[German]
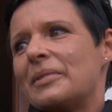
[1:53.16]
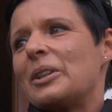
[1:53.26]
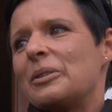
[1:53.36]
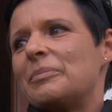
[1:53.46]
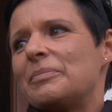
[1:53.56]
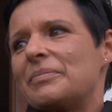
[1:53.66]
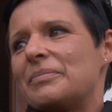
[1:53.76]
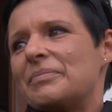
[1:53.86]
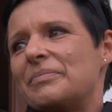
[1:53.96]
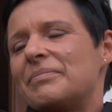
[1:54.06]
Ja.
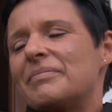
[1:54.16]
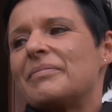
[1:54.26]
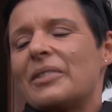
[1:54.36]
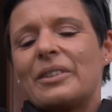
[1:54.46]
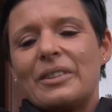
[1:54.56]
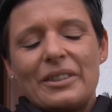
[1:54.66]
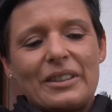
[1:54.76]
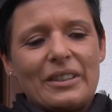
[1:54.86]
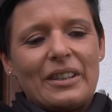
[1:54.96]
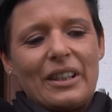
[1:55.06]
Und
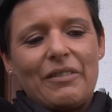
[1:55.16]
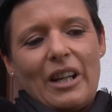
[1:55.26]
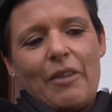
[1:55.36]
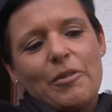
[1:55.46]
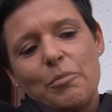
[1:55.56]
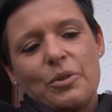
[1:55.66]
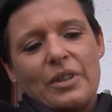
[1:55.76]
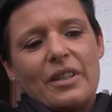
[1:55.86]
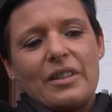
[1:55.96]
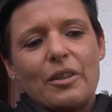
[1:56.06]
ich will einfach bloß,
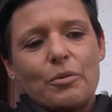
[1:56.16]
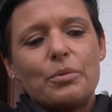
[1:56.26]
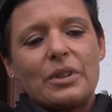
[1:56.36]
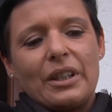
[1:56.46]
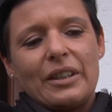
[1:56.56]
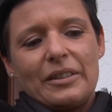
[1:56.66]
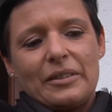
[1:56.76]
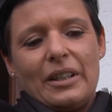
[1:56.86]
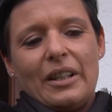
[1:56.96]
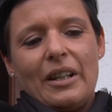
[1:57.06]
dass es ihnen gut geht
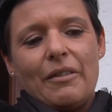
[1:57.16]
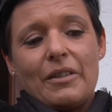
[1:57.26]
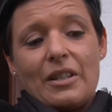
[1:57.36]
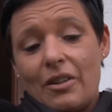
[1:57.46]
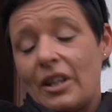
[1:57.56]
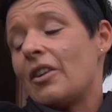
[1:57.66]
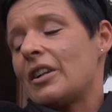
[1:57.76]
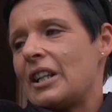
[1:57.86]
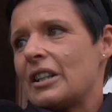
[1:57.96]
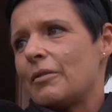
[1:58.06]
was lange
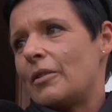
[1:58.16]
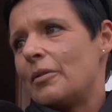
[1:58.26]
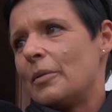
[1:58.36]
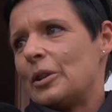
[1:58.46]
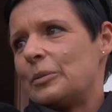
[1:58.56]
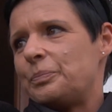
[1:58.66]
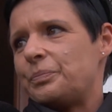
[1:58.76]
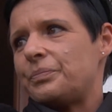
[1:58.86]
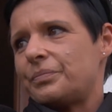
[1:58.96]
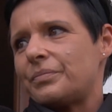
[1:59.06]
Jahre nicht der Fall war.
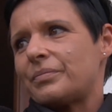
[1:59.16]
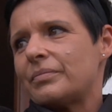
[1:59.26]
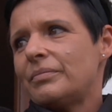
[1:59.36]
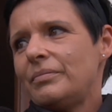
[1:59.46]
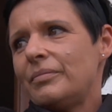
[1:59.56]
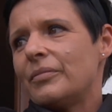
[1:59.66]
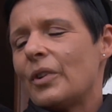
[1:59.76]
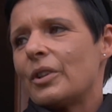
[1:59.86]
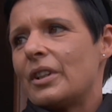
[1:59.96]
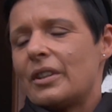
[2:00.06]

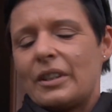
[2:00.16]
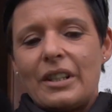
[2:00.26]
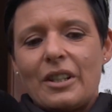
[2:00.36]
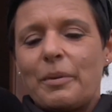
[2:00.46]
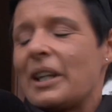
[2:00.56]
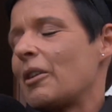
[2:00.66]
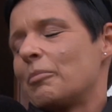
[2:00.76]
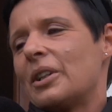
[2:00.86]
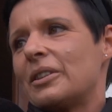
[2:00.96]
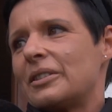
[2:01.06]
Und das habe ich gern
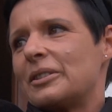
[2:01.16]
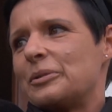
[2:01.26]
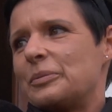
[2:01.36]
gemacht.